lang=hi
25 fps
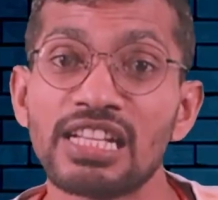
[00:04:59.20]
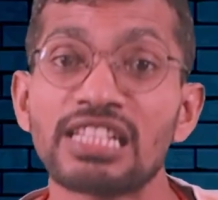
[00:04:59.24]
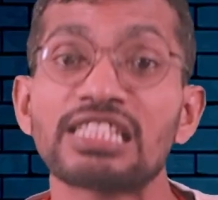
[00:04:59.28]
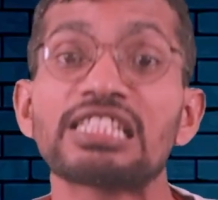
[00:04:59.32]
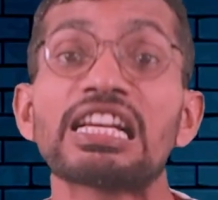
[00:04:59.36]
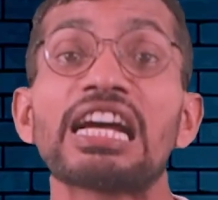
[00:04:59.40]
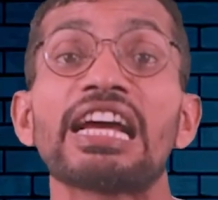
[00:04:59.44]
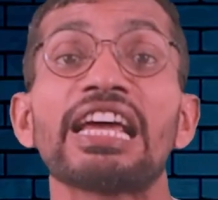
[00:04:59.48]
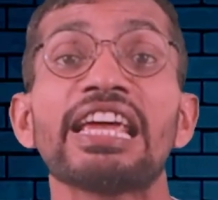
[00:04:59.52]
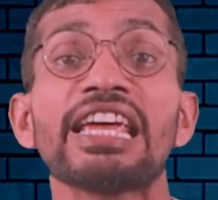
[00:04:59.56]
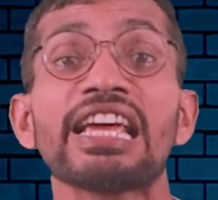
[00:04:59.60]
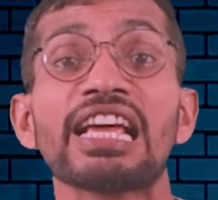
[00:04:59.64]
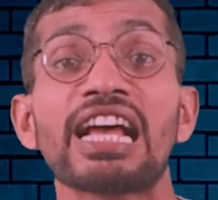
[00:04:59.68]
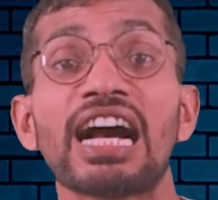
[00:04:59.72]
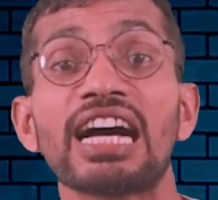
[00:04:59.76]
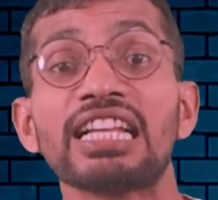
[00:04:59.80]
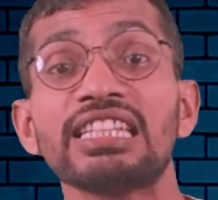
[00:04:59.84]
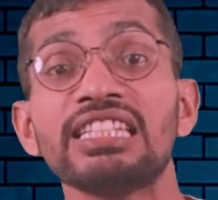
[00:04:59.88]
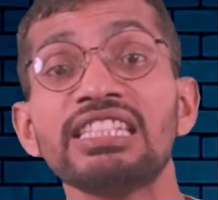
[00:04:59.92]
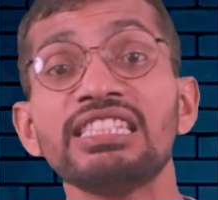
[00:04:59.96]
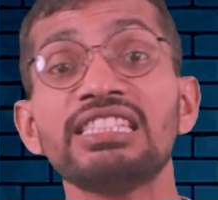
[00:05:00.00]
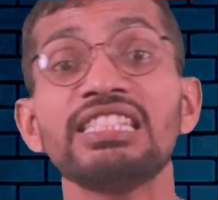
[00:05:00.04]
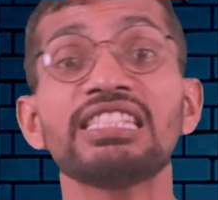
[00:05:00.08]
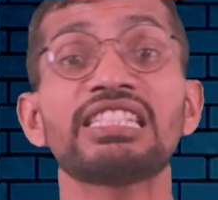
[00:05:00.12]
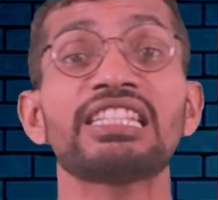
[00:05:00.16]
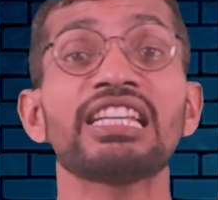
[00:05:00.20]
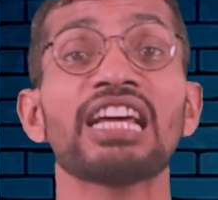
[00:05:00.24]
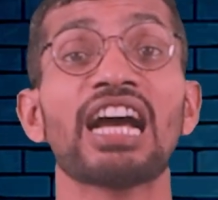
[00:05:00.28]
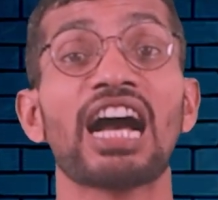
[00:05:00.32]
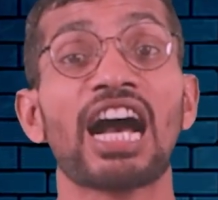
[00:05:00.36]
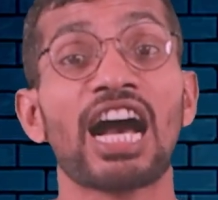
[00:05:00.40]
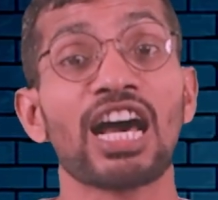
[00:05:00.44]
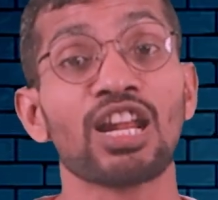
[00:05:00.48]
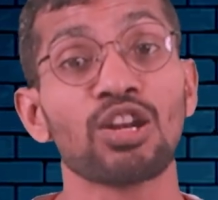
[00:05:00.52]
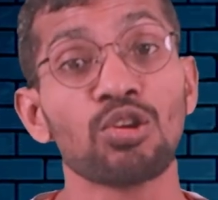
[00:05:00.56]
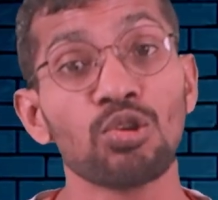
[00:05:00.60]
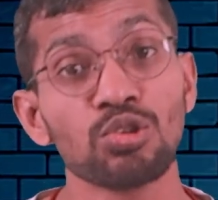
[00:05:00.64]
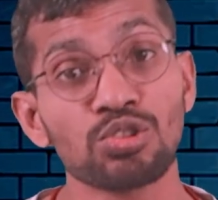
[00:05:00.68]
चाहे गांधी जी की
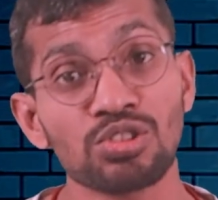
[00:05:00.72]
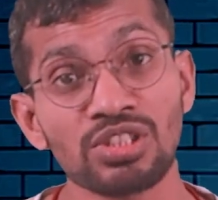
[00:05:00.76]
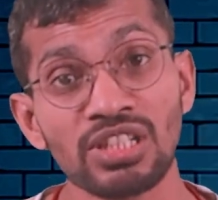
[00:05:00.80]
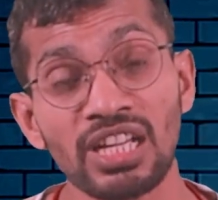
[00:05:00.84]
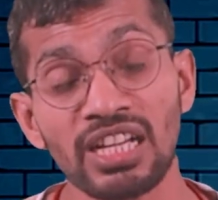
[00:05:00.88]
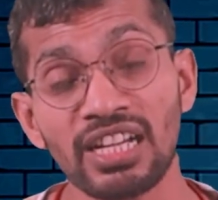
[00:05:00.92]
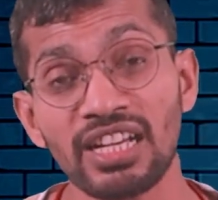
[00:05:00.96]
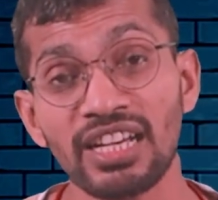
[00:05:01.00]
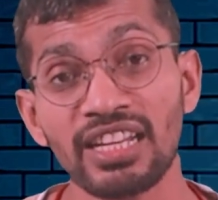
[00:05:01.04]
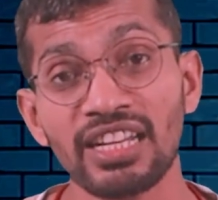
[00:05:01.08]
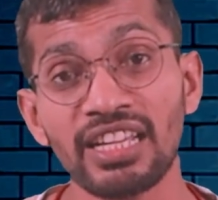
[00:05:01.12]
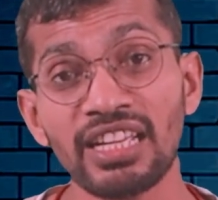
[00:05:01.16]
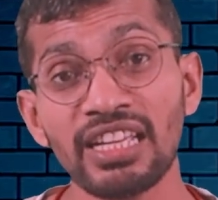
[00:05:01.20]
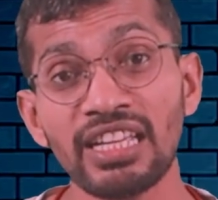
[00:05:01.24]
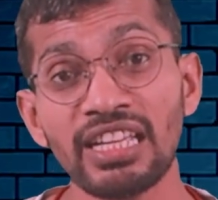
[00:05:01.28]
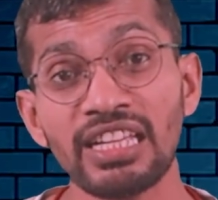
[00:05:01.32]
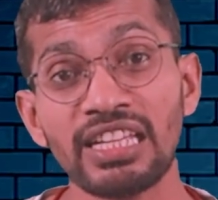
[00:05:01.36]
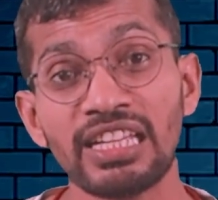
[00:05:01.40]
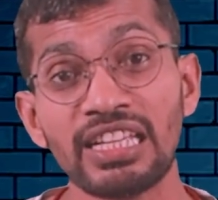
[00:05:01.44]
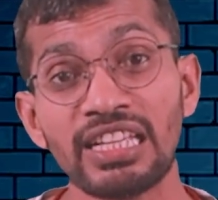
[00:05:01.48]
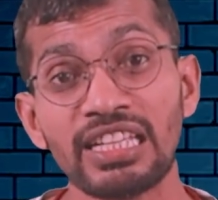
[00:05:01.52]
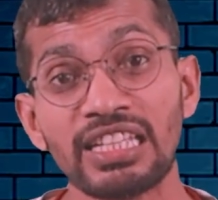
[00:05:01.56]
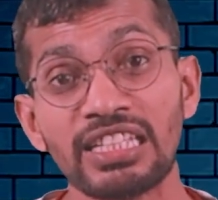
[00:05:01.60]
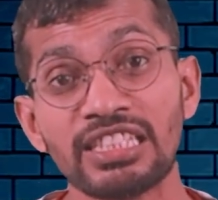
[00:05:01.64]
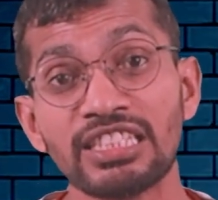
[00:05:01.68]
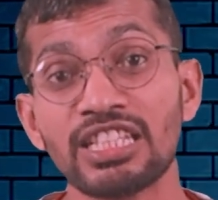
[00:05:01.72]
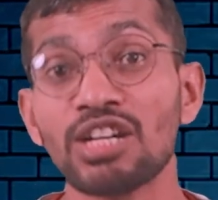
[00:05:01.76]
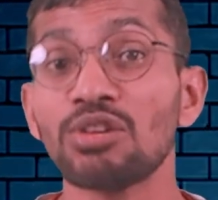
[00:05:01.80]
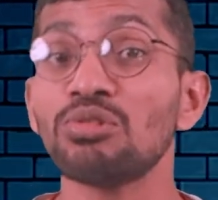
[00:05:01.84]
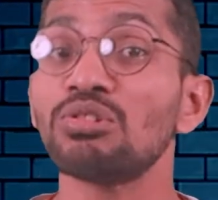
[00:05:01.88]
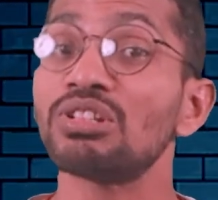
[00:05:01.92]
आलोचना करें या